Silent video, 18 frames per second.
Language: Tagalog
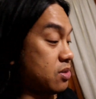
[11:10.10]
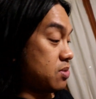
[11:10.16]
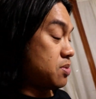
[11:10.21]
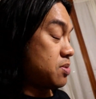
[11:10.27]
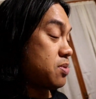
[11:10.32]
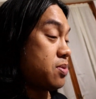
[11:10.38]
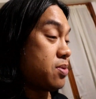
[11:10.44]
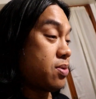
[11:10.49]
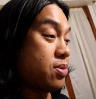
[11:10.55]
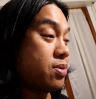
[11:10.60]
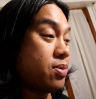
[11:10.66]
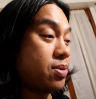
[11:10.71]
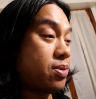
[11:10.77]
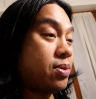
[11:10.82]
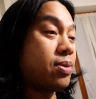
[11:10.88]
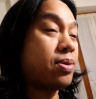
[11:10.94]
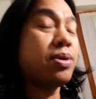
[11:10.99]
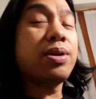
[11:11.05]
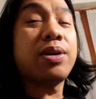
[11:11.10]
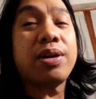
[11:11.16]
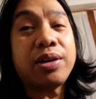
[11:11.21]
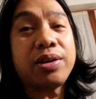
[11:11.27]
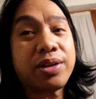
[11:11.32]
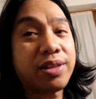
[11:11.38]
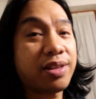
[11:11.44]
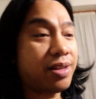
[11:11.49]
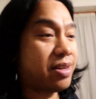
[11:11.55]
So,
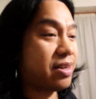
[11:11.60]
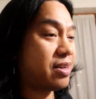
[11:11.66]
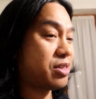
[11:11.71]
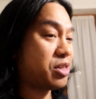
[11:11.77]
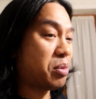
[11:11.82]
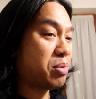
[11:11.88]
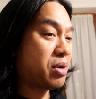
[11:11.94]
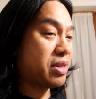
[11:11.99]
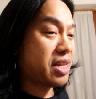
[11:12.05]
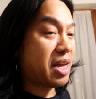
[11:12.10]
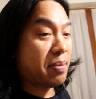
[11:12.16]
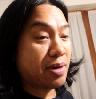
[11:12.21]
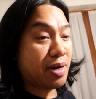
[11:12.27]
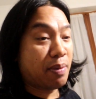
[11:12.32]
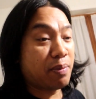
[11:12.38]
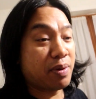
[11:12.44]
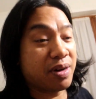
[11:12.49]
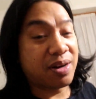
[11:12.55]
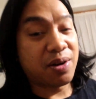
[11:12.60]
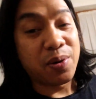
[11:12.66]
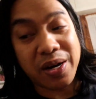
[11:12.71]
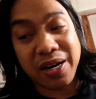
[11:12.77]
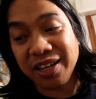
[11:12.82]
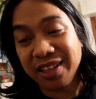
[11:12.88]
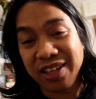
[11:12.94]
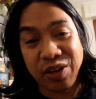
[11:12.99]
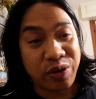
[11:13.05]
ayun, uh, sobrang dami namin
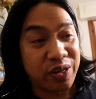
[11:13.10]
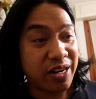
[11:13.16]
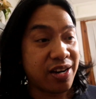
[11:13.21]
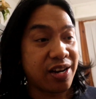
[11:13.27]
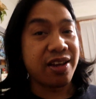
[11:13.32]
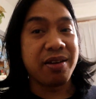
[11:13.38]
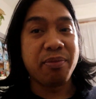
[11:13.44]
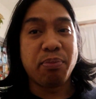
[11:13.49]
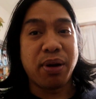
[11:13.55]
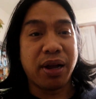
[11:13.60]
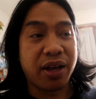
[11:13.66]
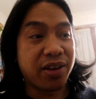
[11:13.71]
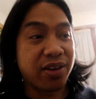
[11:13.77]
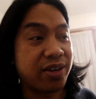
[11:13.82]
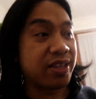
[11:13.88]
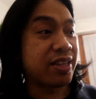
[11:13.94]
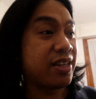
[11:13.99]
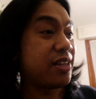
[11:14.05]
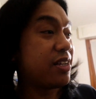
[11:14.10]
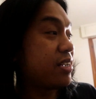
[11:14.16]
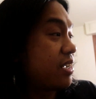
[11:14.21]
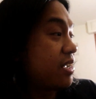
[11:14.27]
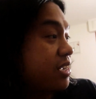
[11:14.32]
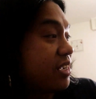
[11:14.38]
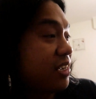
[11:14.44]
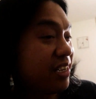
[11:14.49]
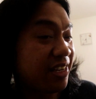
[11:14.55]
nagawa. Hindi ko na na-vlog yun.
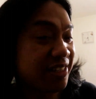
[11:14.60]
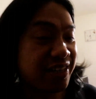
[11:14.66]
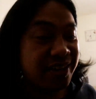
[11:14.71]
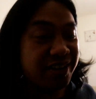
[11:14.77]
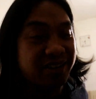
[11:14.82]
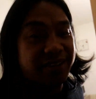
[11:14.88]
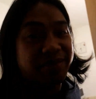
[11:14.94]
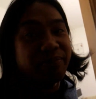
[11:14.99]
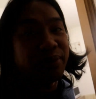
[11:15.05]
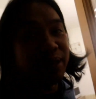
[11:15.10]
Kasi